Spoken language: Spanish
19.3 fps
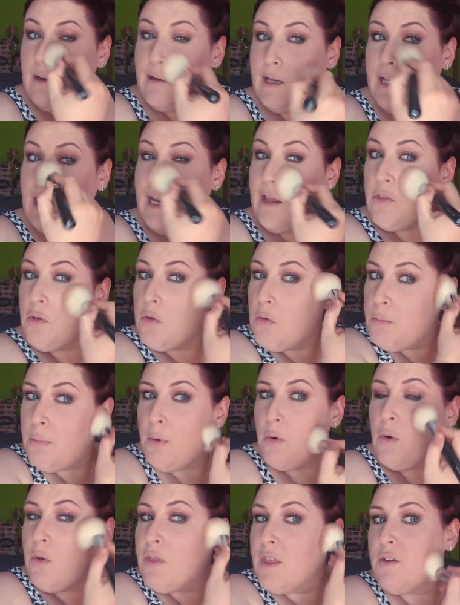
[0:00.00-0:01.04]
y le doy un
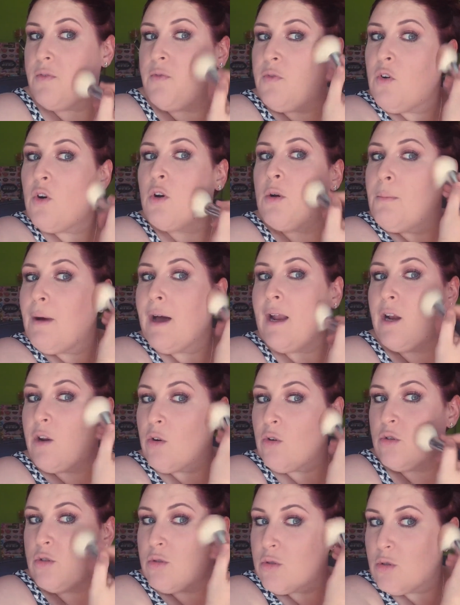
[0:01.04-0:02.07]
poco de forma al
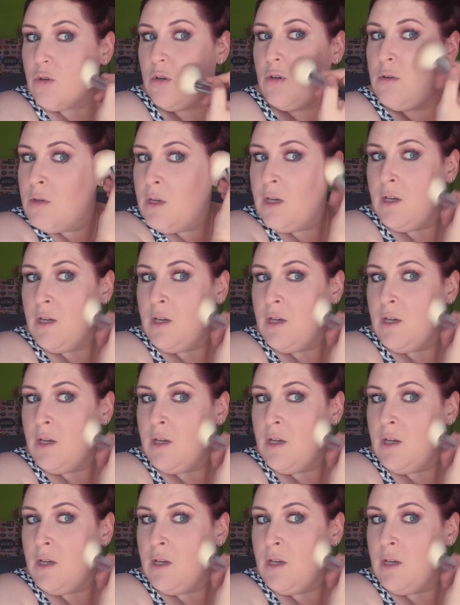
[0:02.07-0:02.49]
rostro,